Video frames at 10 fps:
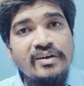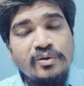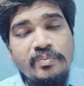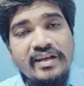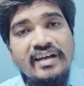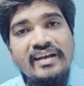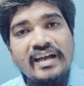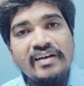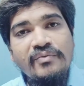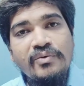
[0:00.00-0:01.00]
रुपए का
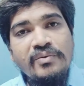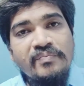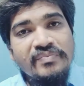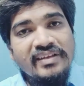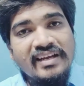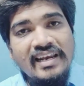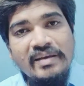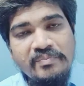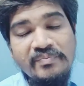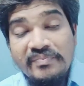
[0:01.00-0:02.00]
क्या वो
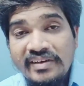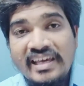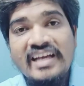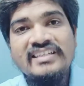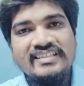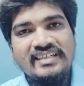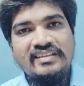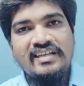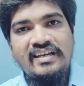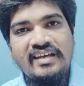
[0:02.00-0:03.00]
क्लेम किया जा
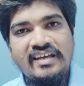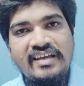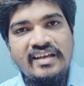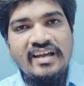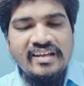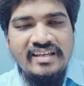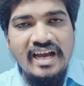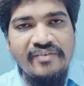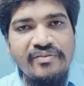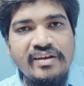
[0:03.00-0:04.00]
सकता है
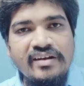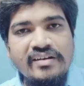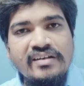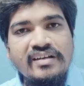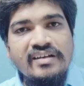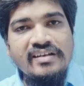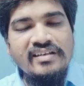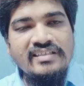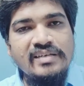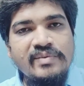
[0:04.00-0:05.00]
या फिर
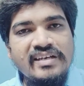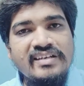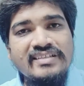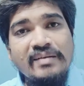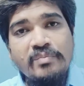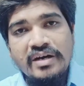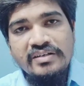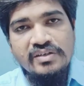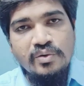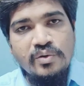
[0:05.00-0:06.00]
किसी भी किसान
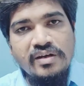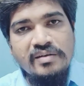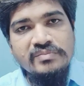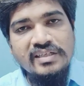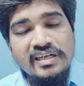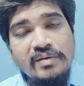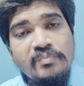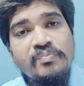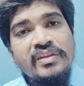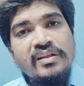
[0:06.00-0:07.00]
भाइयों के कम से
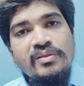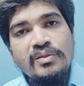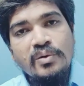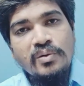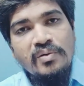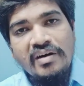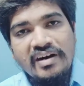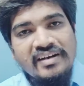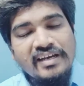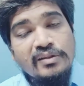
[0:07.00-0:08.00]
कम दोनों
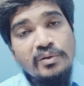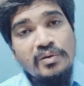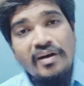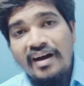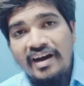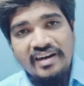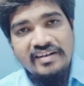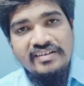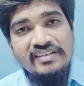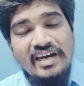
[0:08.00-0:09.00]
अंग या दोनों
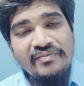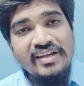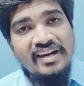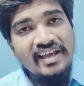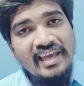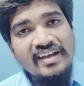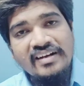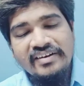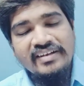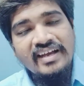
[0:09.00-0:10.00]
आंख या फिर एक
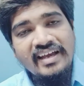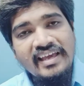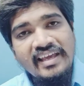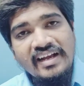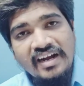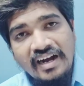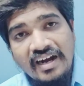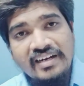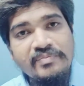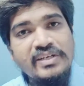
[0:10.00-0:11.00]
अंग या एक
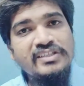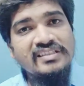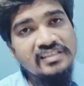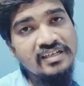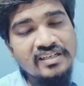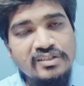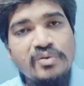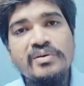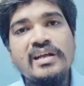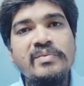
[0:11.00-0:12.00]
आंख भी क्षतिग्रस्त
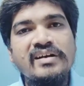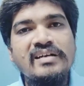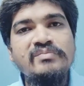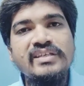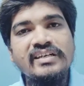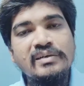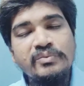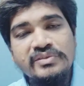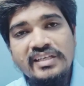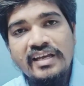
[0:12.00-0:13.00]
होने पर कम से कम
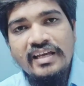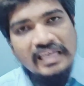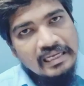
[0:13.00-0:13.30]
उसे